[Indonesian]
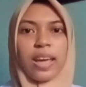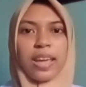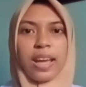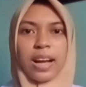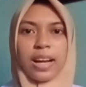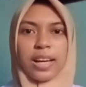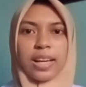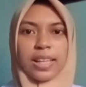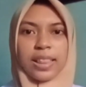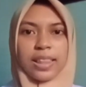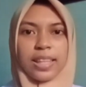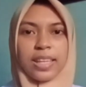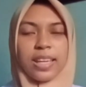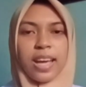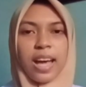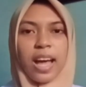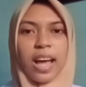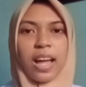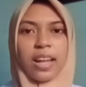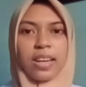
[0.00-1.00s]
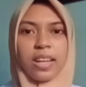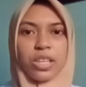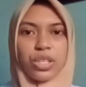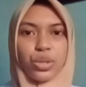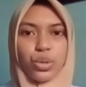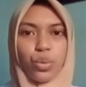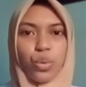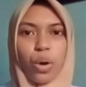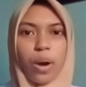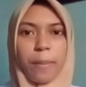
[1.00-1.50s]
Yang ketiga ada
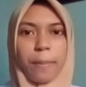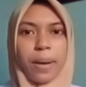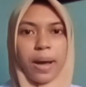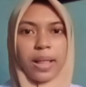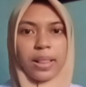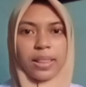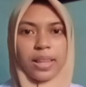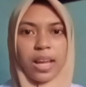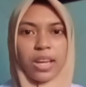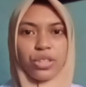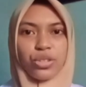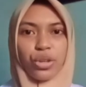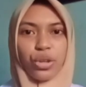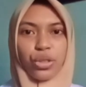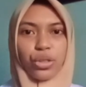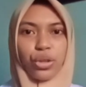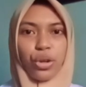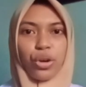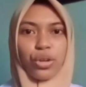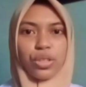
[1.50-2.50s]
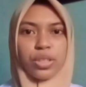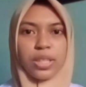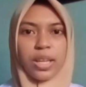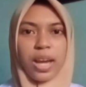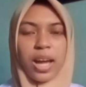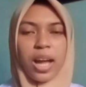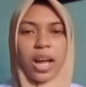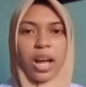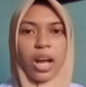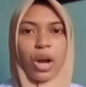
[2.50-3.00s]
squamata,
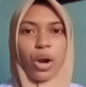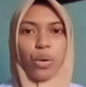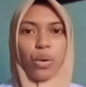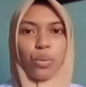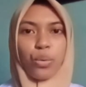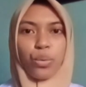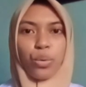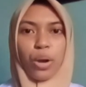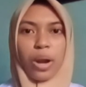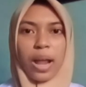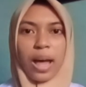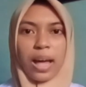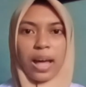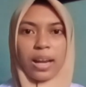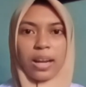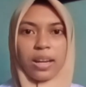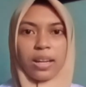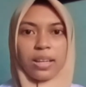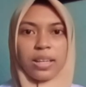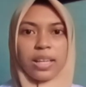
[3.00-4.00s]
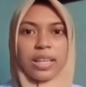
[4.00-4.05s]
contohnya ular,